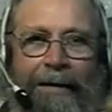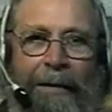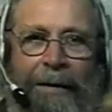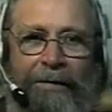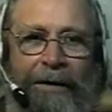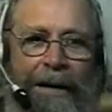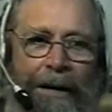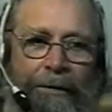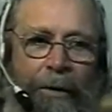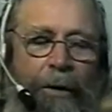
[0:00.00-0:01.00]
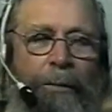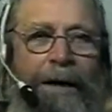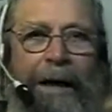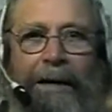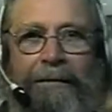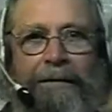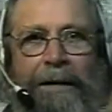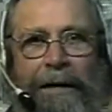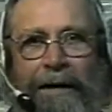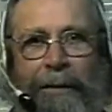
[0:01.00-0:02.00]
te presentan dos comidas
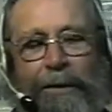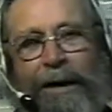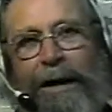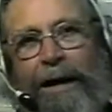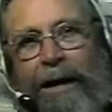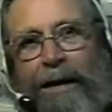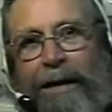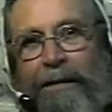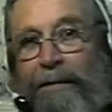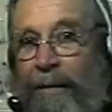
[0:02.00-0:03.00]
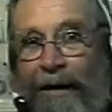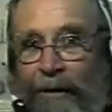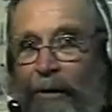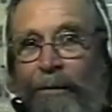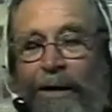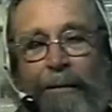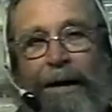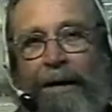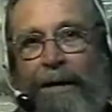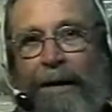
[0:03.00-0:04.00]
que vos tenés que elegir. Hay dos comidas
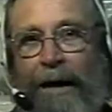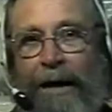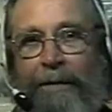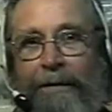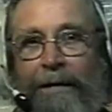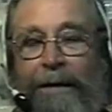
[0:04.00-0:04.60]
para elegir acá, ¿no?